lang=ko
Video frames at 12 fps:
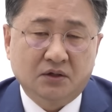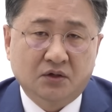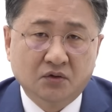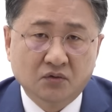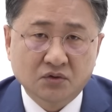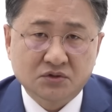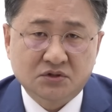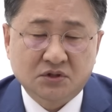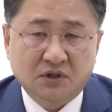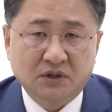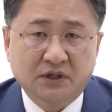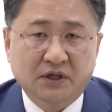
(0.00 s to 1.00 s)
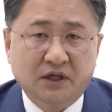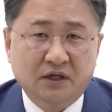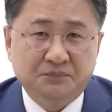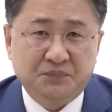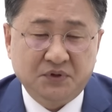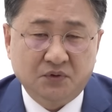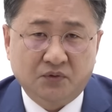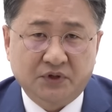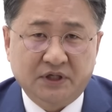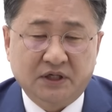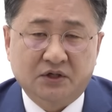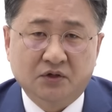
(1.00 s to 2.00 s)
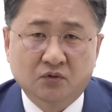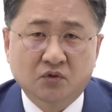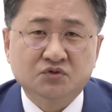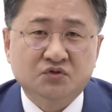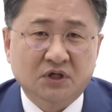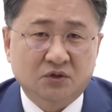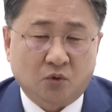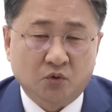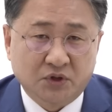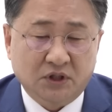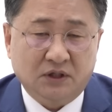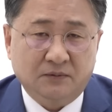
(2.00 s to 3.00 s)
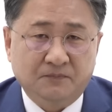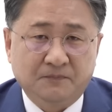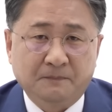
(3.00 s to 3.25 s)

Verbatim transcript: 경호처의 비용이나 경호처의 돈을